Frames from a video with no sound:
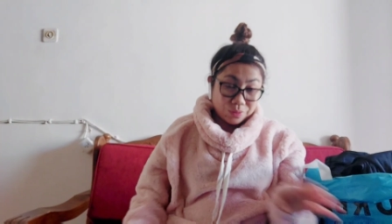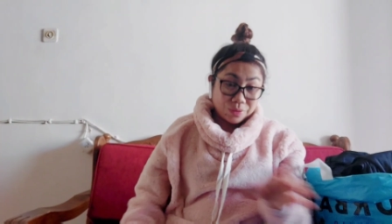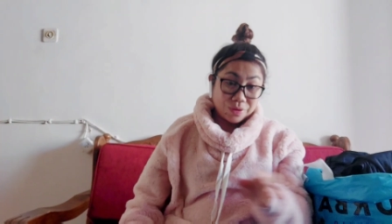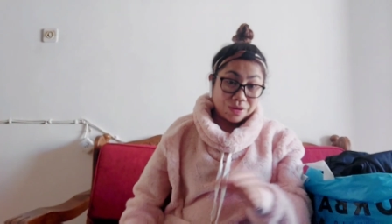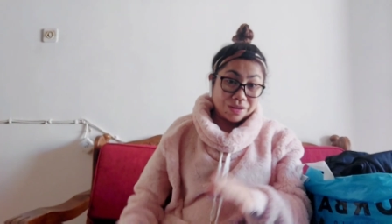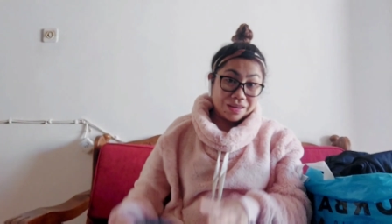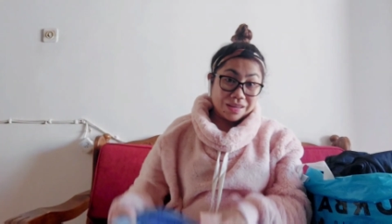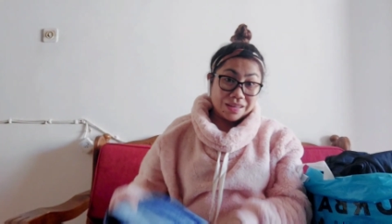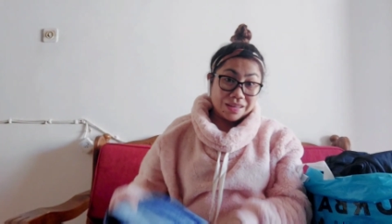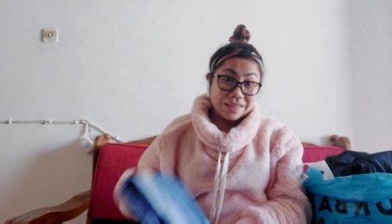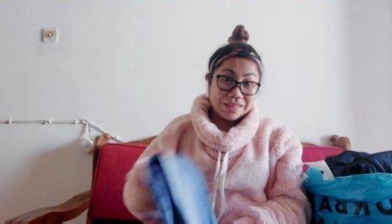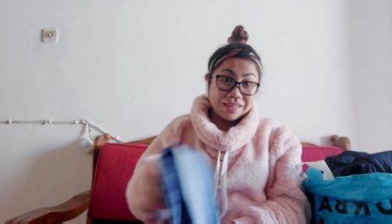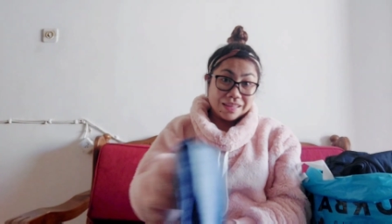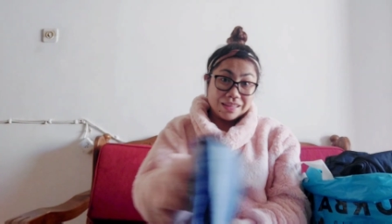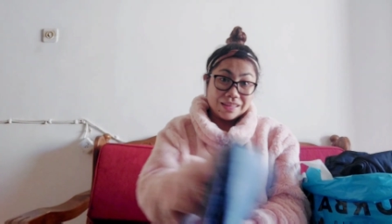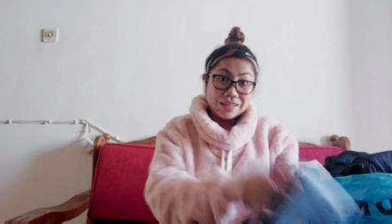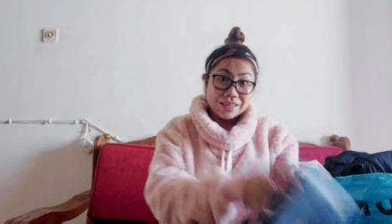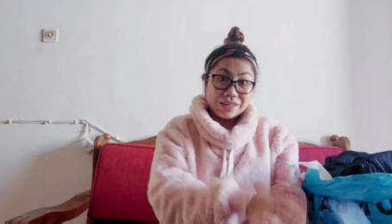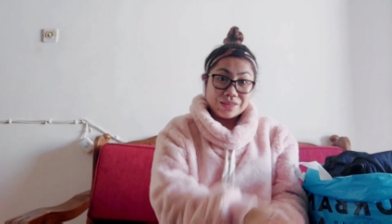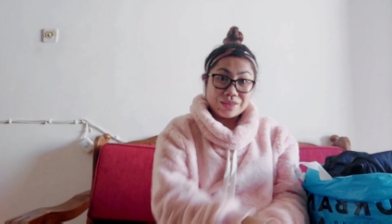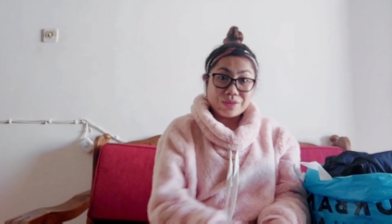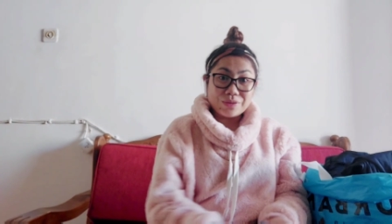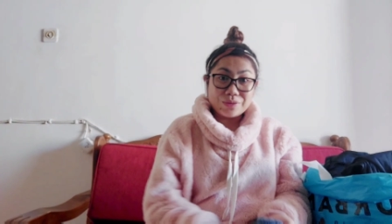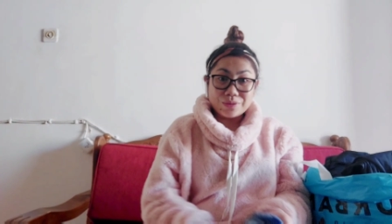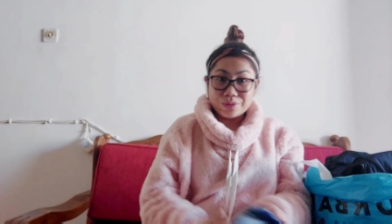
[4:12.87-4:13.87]
ang ganda
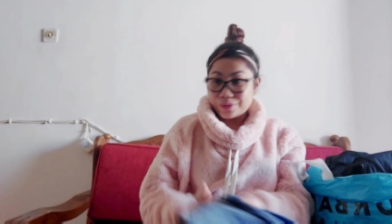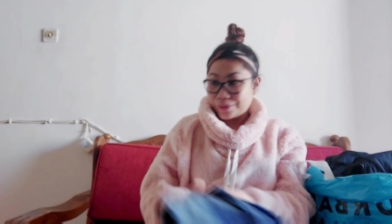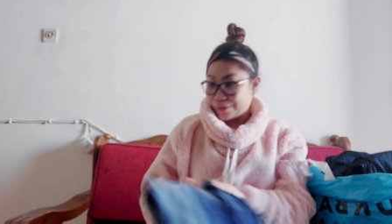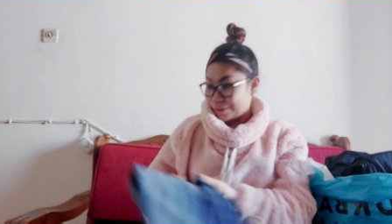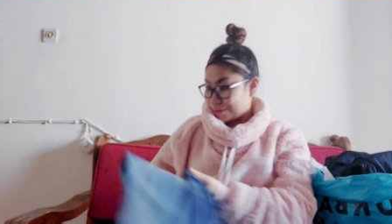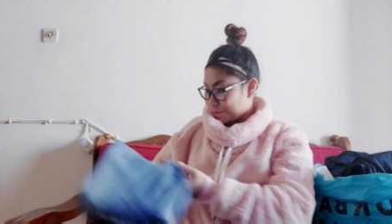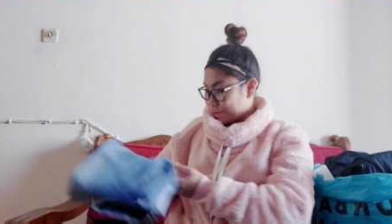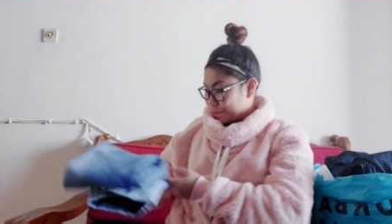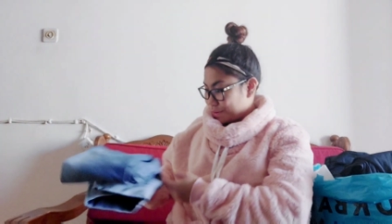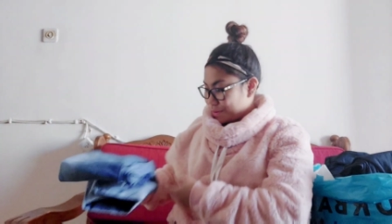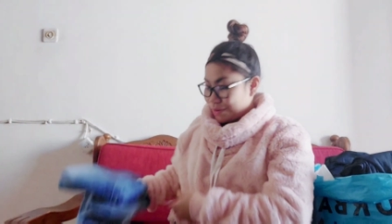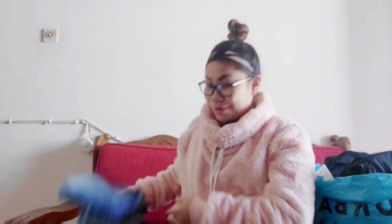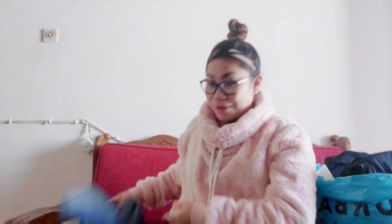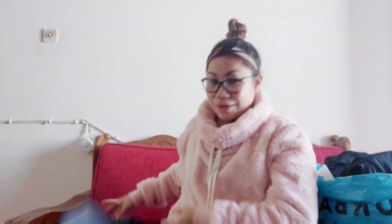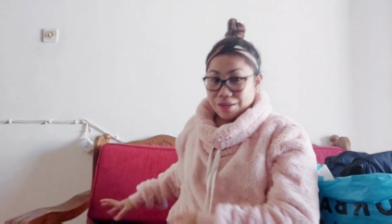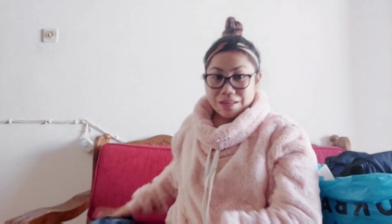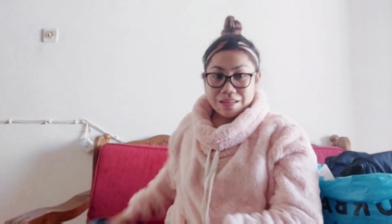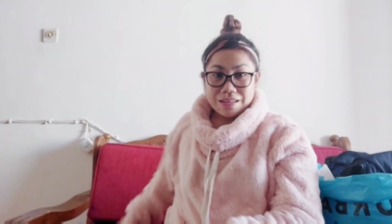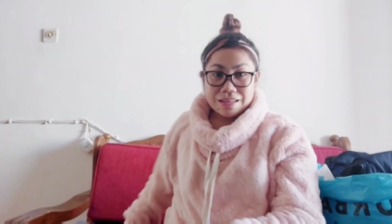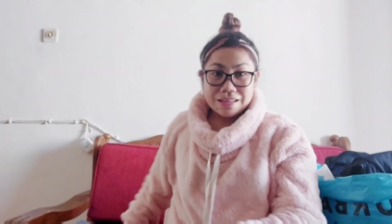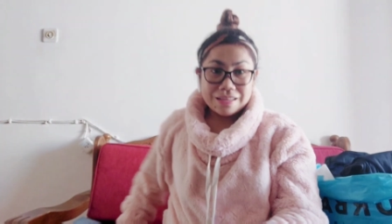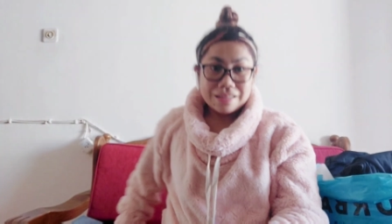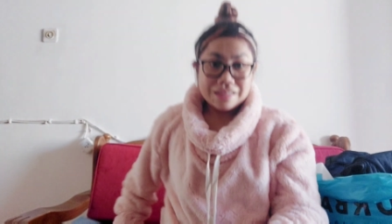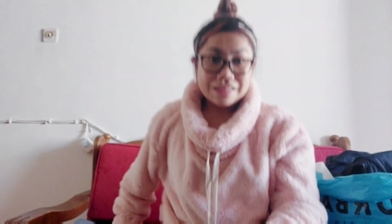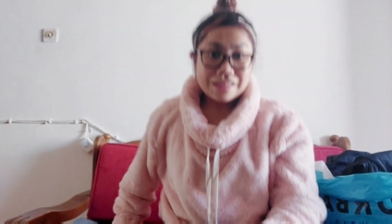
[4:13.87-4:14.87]
nito.
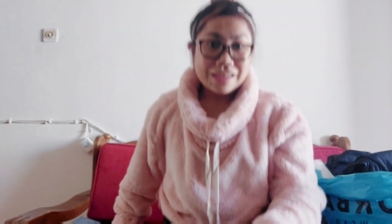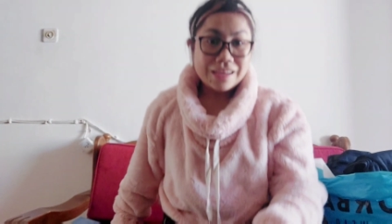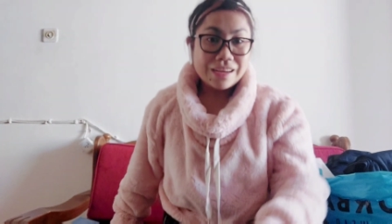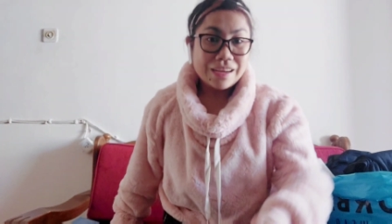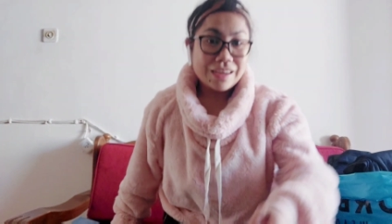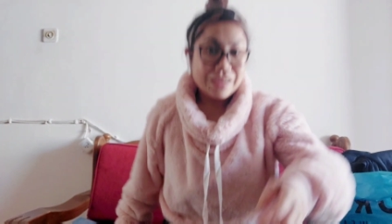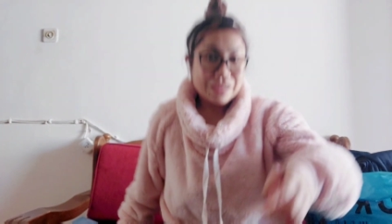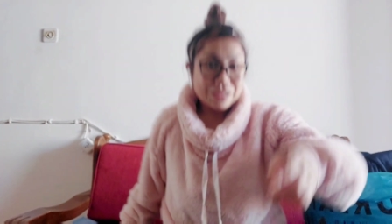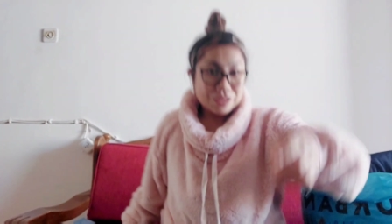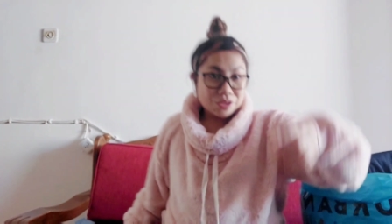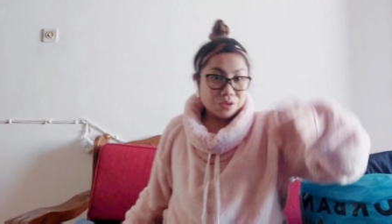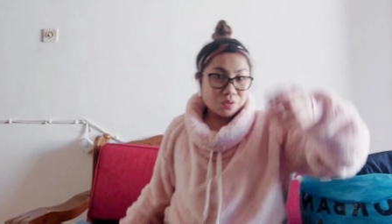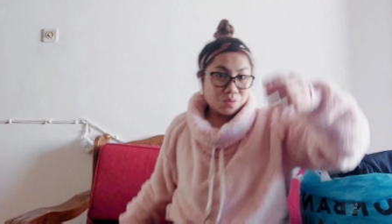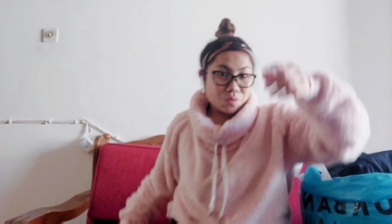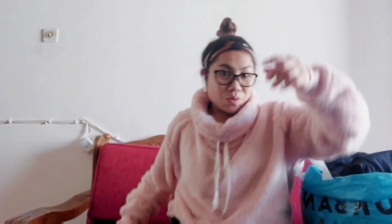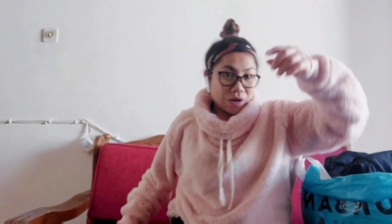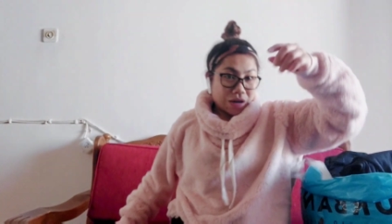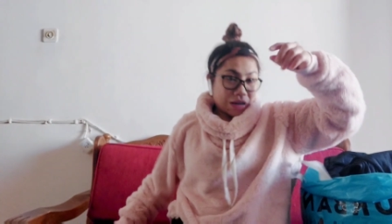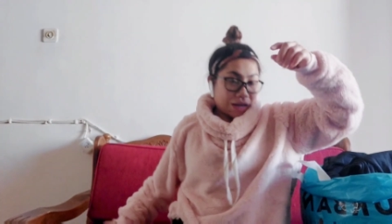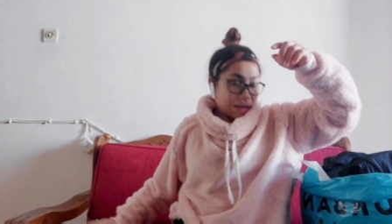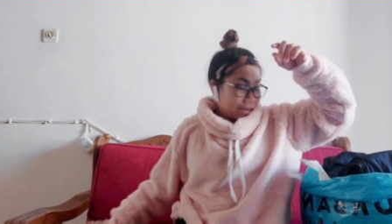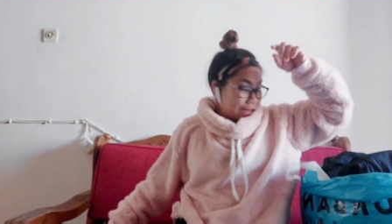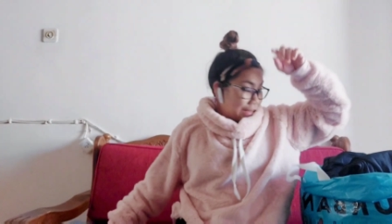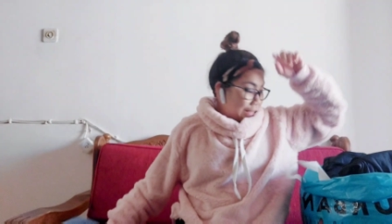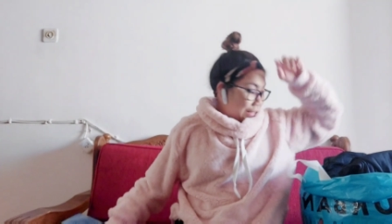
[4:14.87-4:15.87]
Nakakatuwa
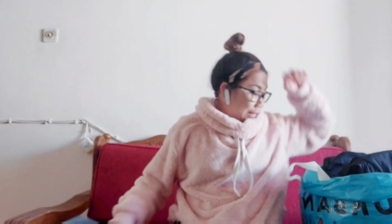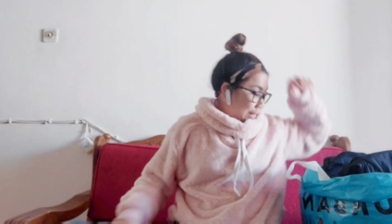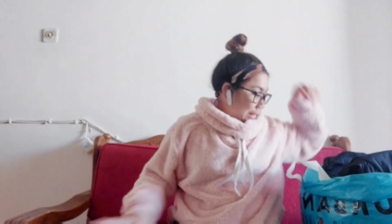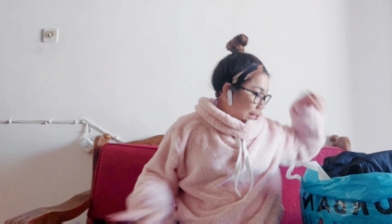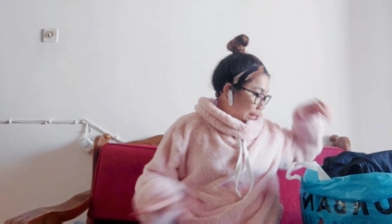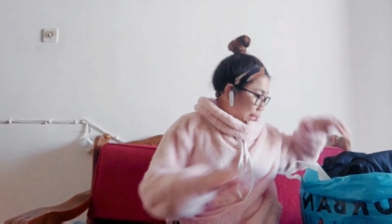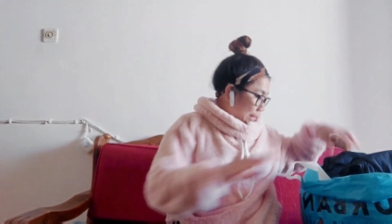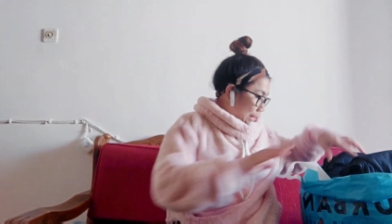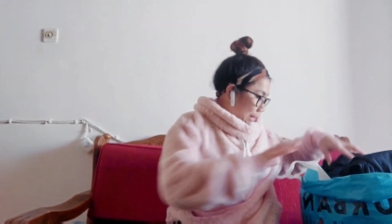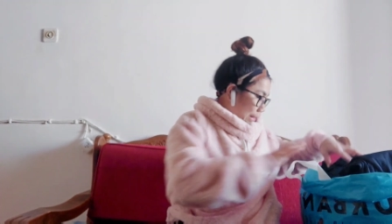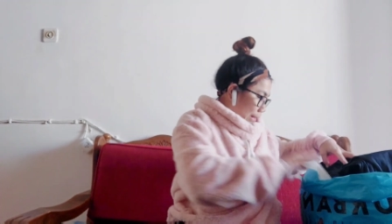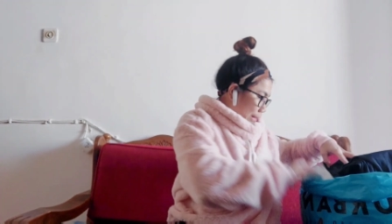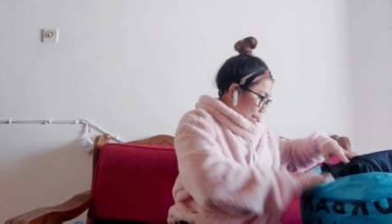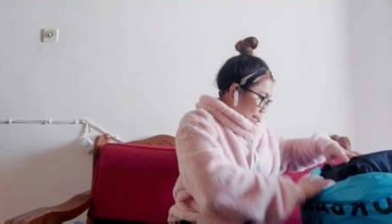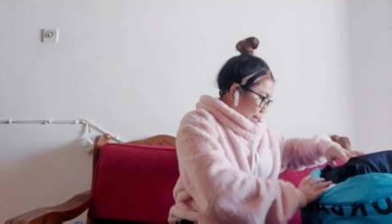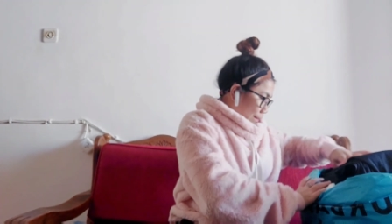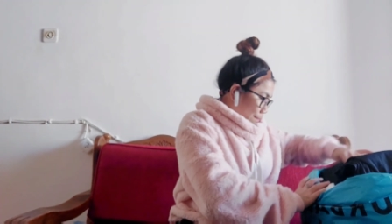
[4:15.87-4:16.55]
ang ganda niya.